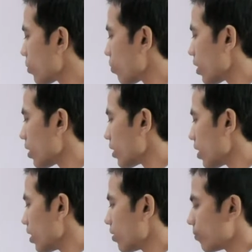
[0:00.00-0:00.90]
स्क्वायर
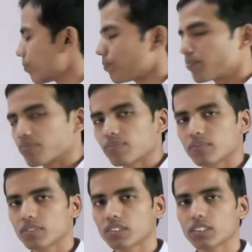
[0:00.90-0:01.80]
थीटा
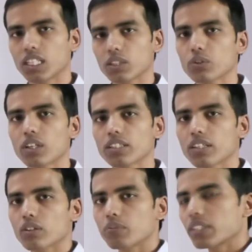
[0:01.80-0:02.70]
याद होगा
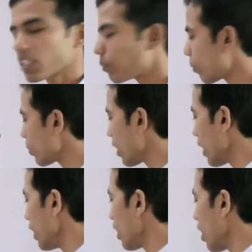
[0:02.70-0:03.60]
ट्रिगोनोमेट्री का फॉर्मूला है